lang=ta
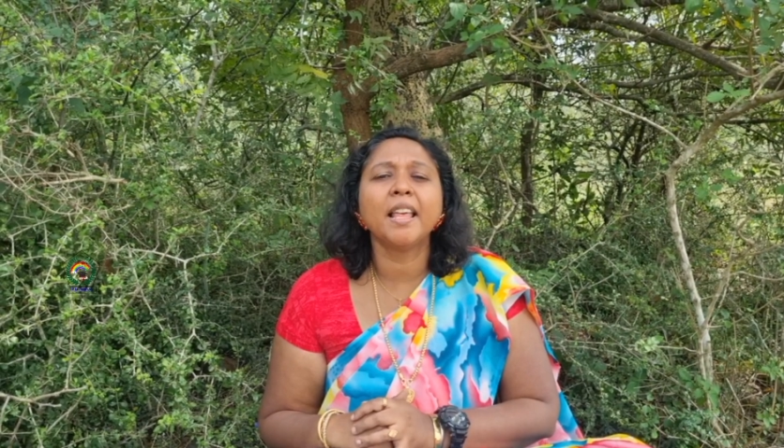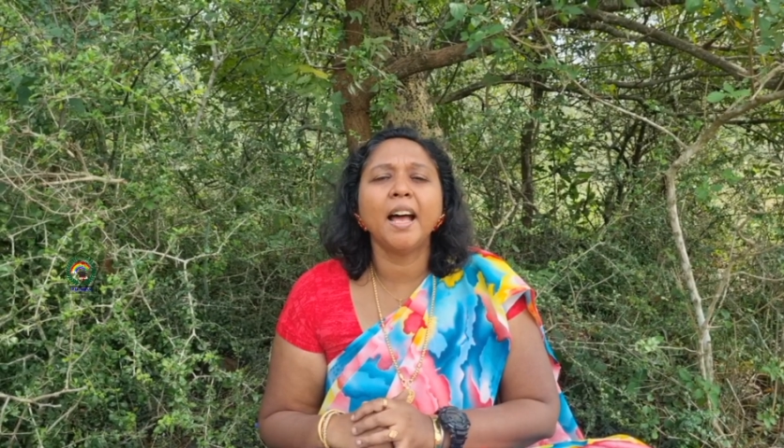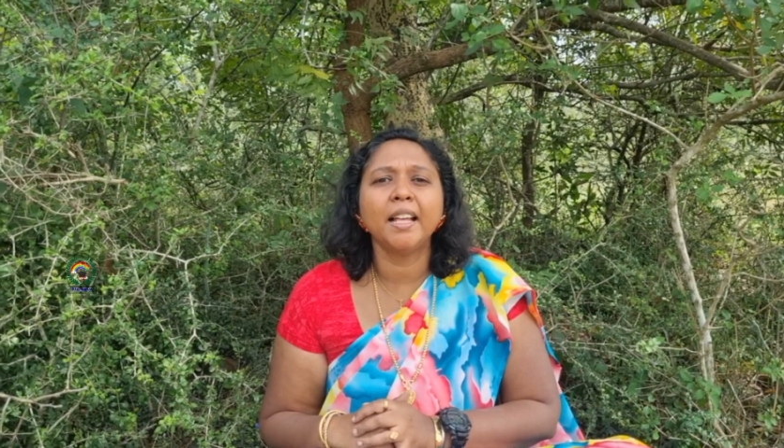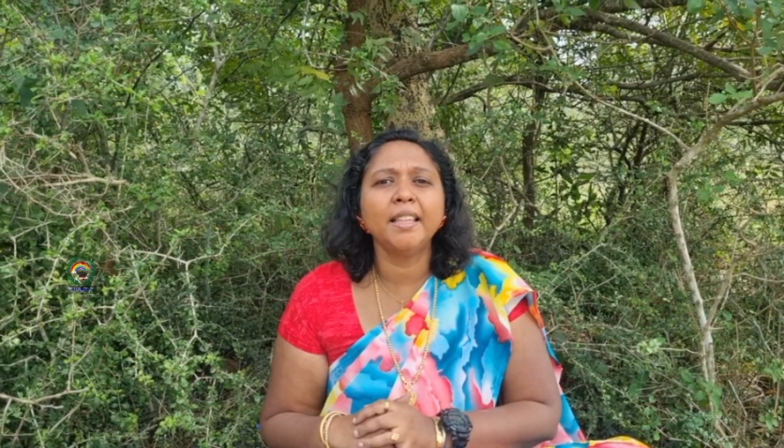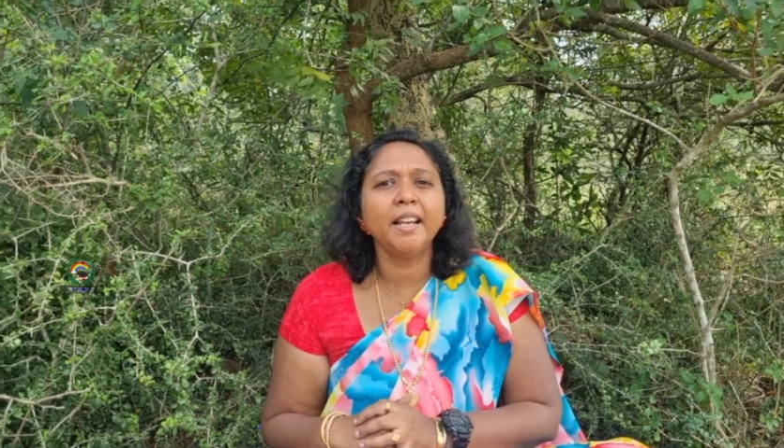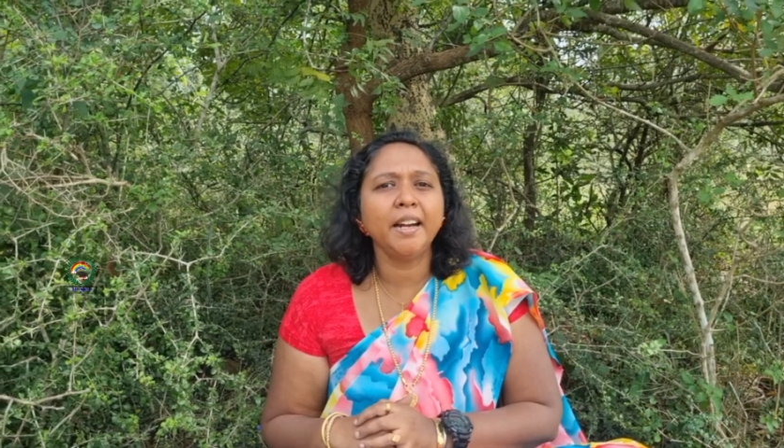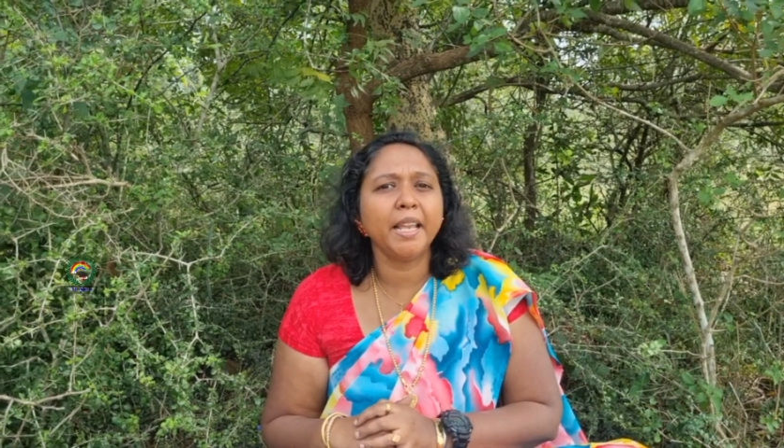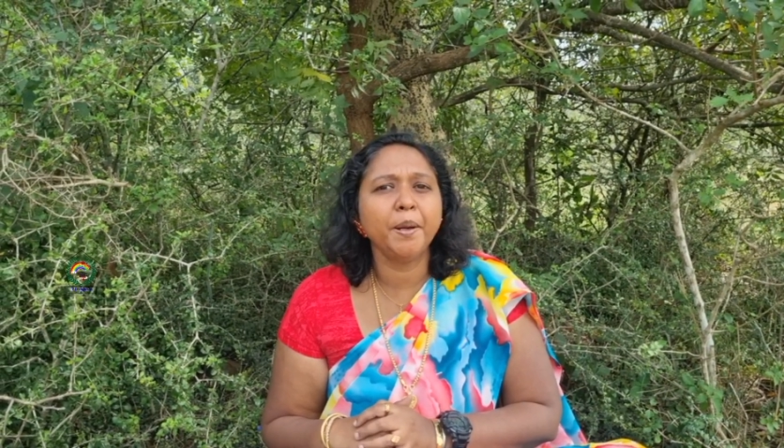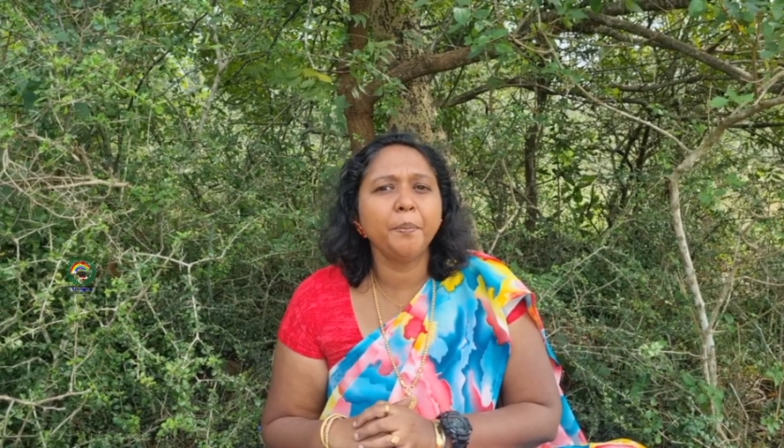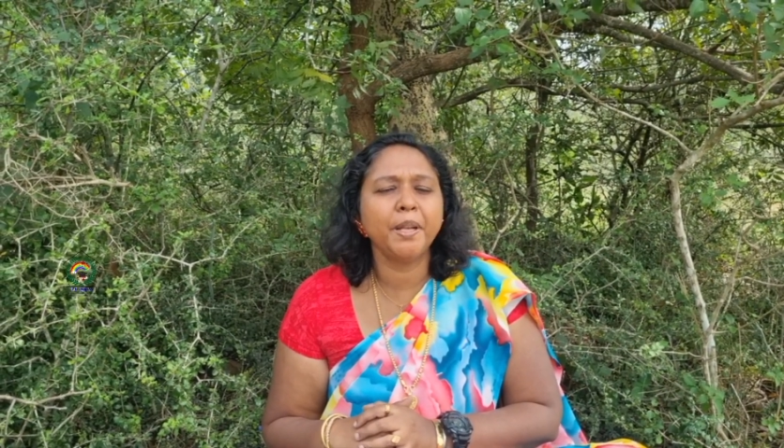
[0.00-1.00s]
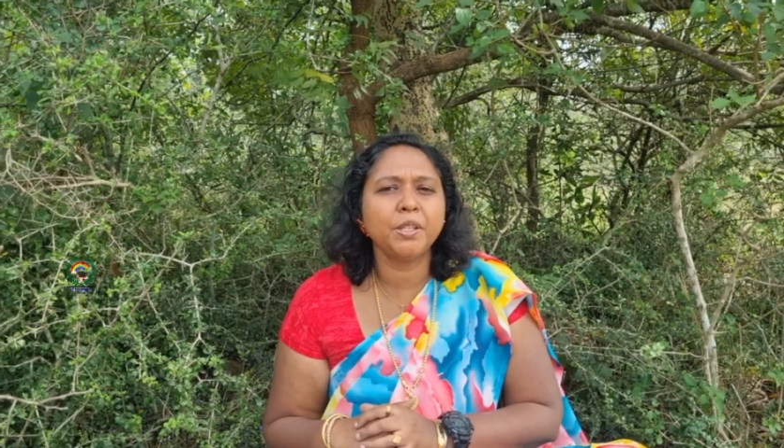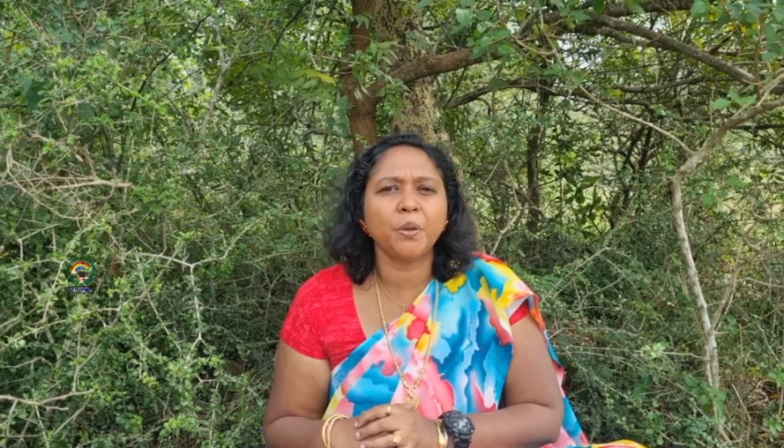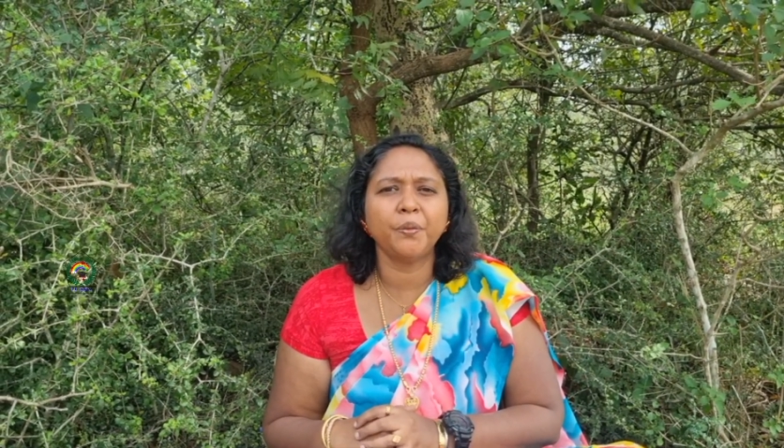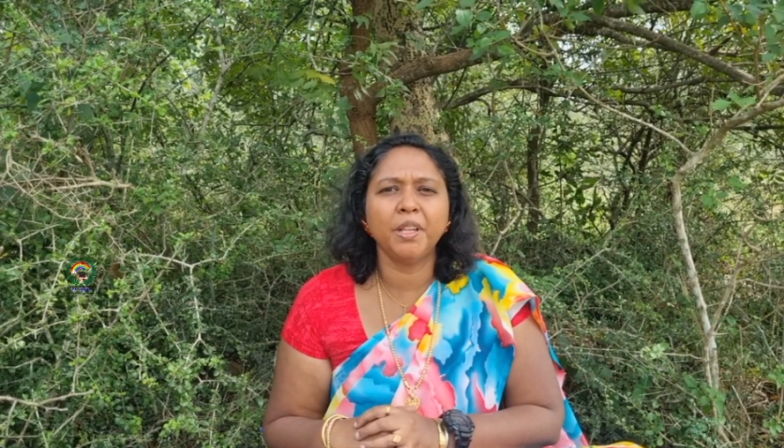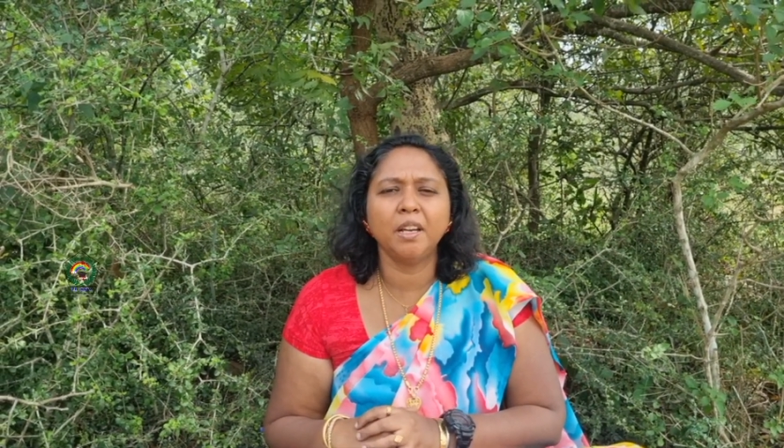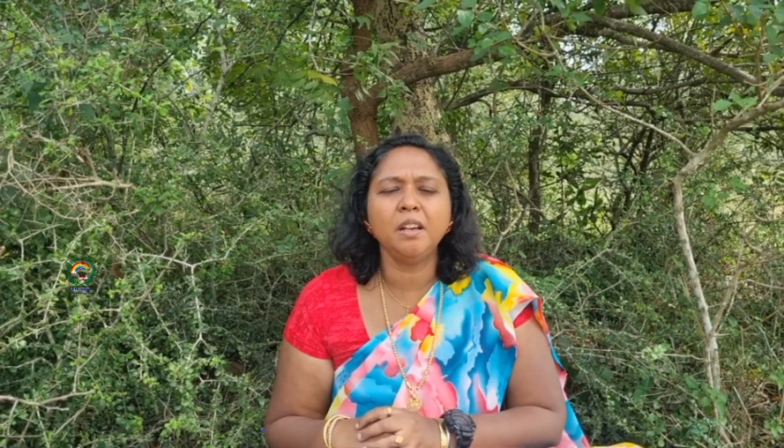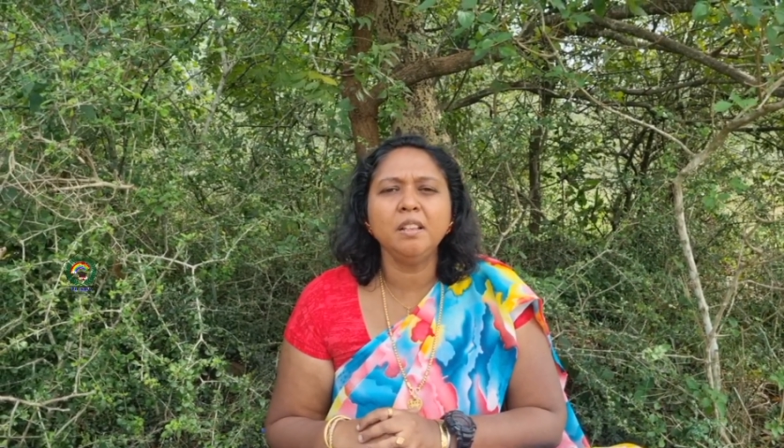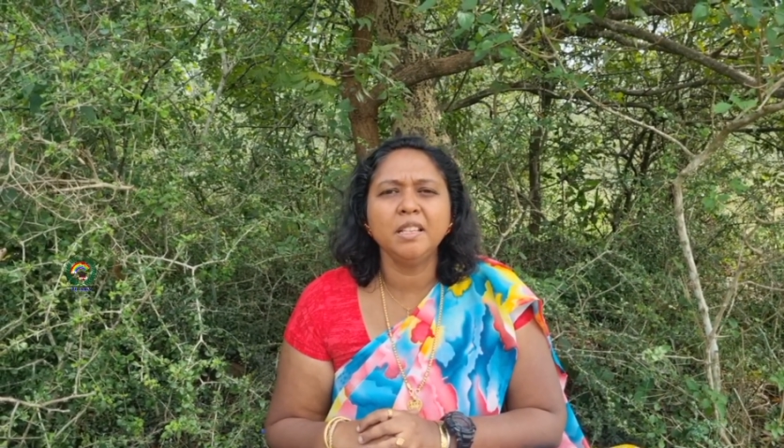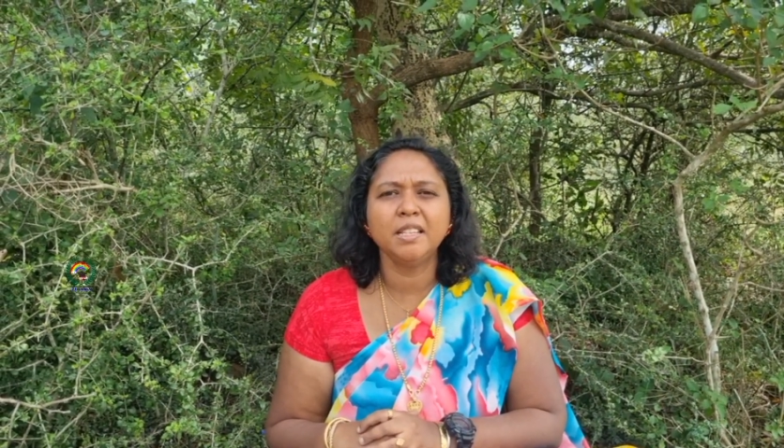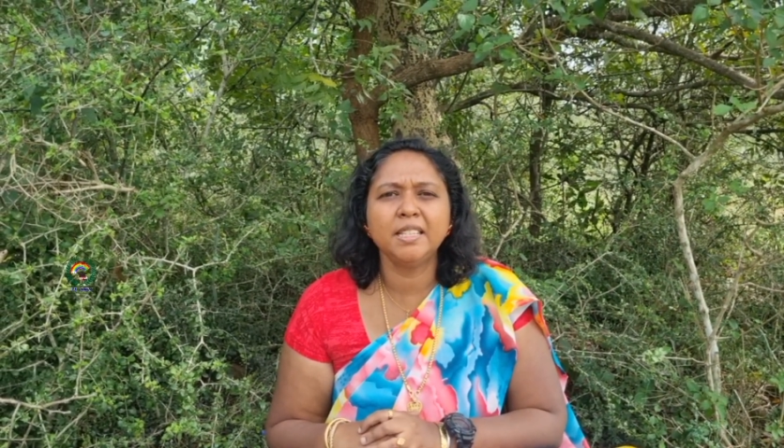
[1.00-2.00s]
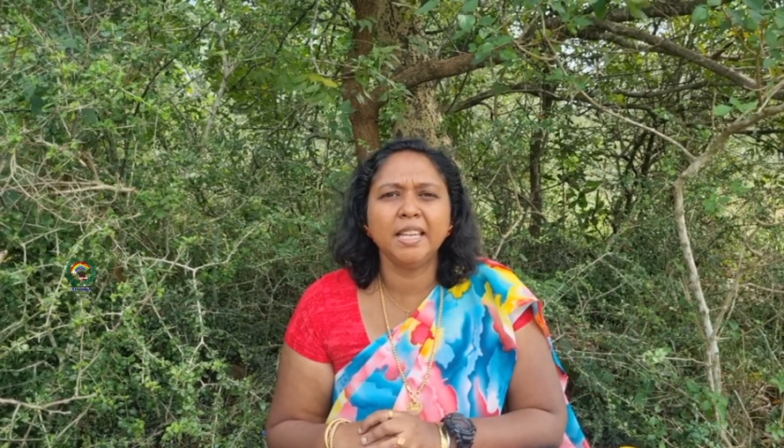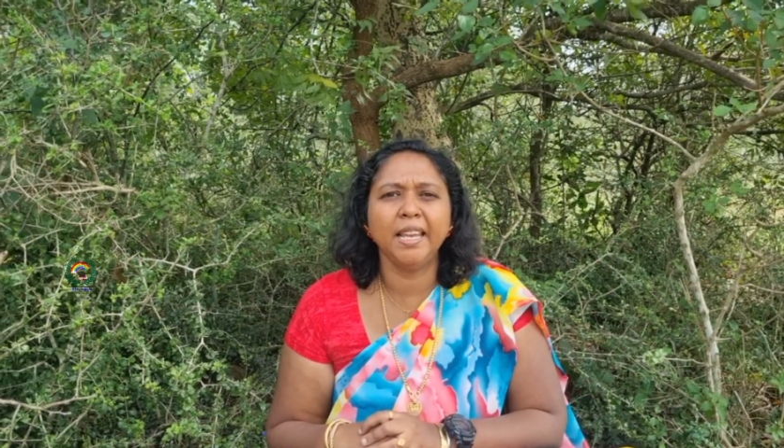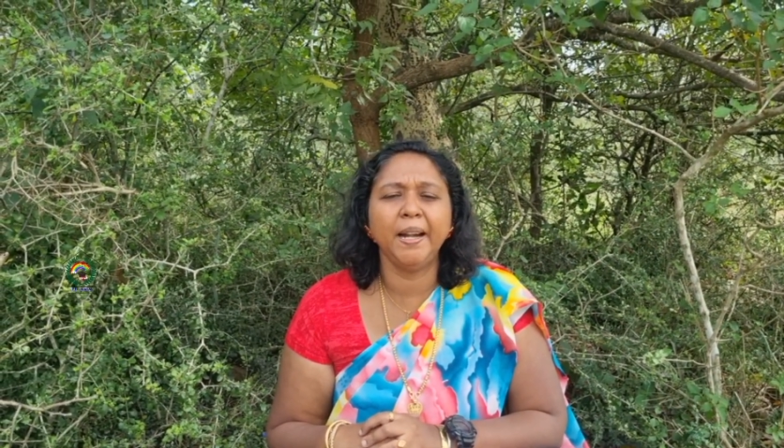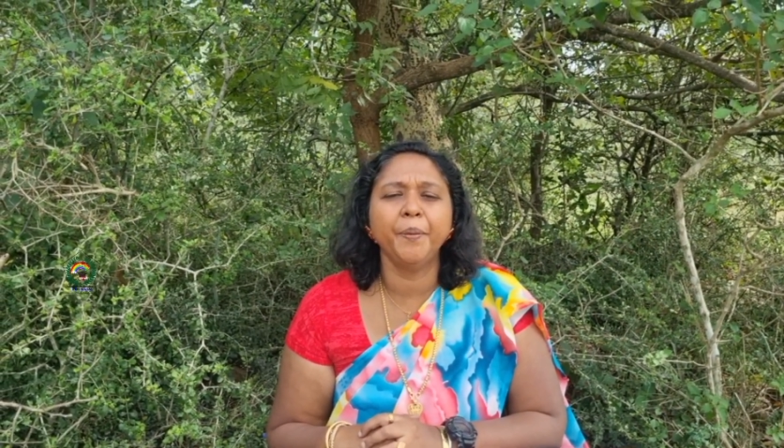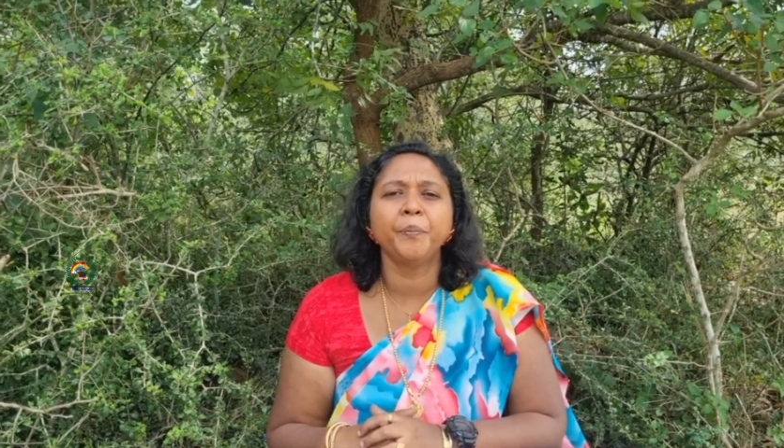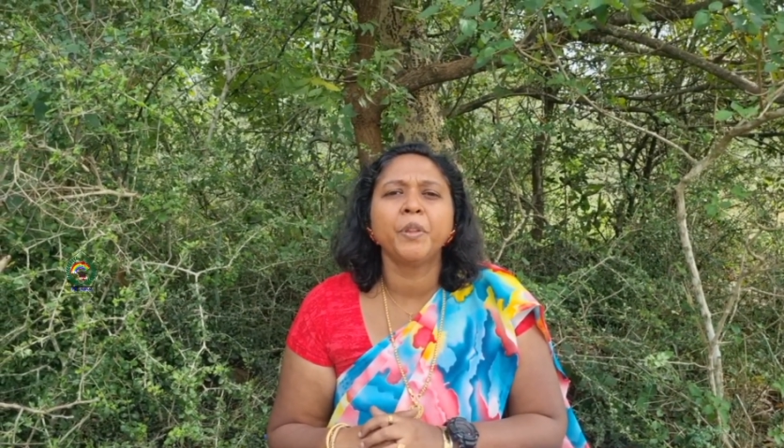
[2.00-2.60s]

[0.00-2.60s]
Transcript: த அதர் இன்மேட்ஸ் ஆஃப் த ஜெயில்